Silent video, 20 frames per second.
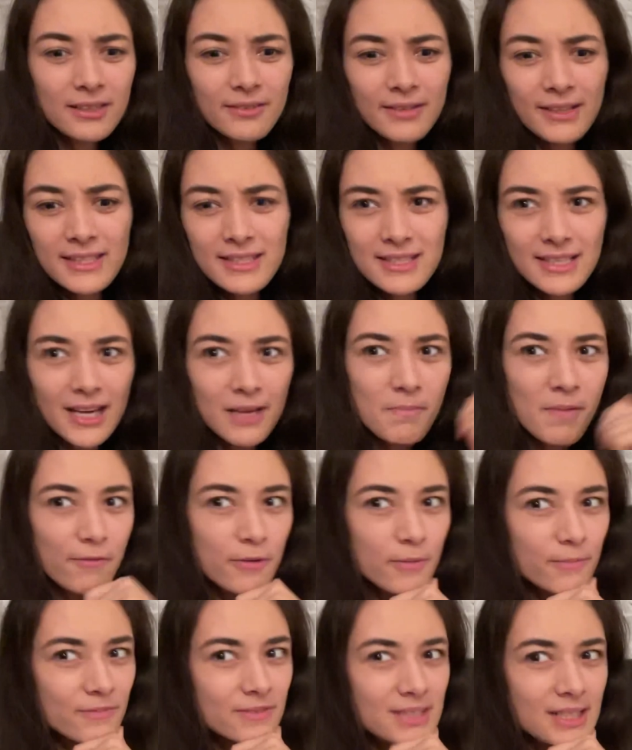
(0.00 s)
wenn es gerade mal
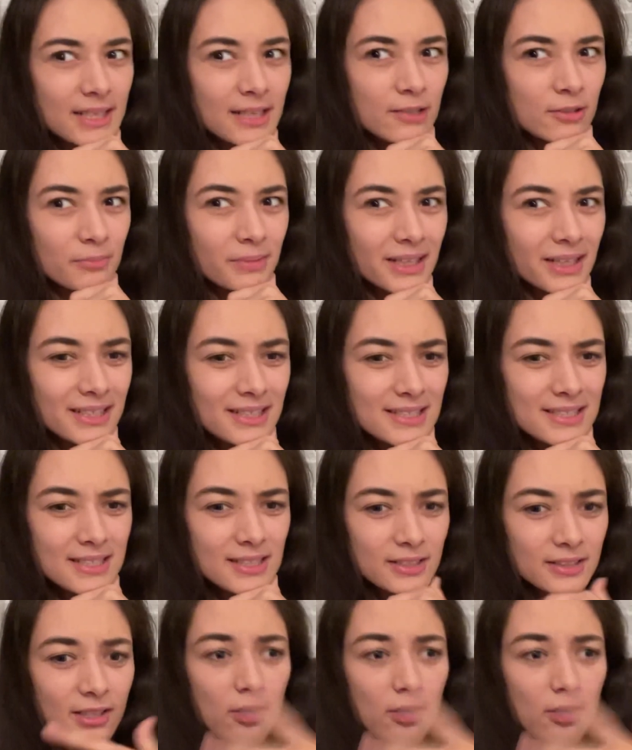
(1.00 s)
50 Kilometer sind,